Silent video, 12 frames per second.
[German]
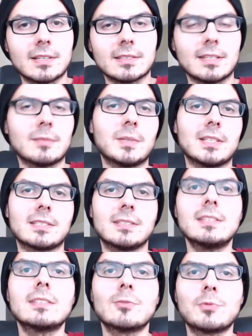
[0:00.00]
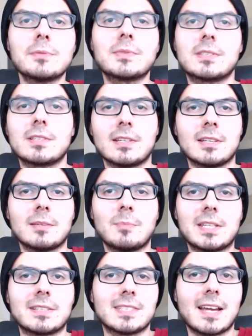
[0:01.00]
nennt man das, nicht die Riffs äh,
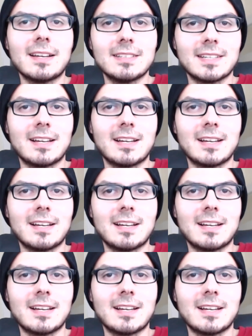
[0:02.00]
bei der Gitarre,